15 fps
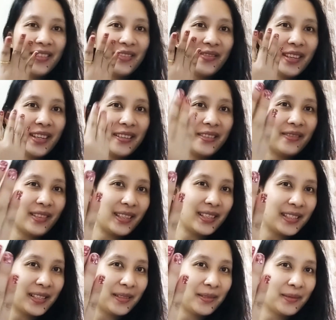I marry
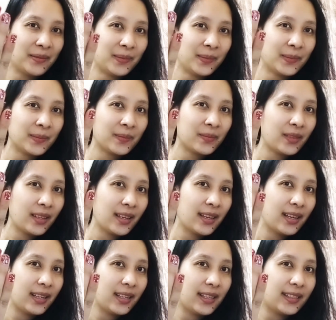myself.
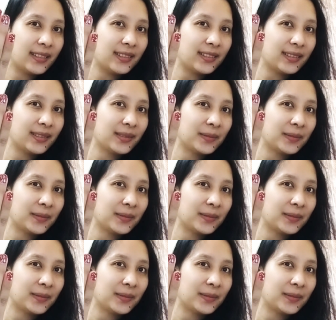Ayan, no? Oh.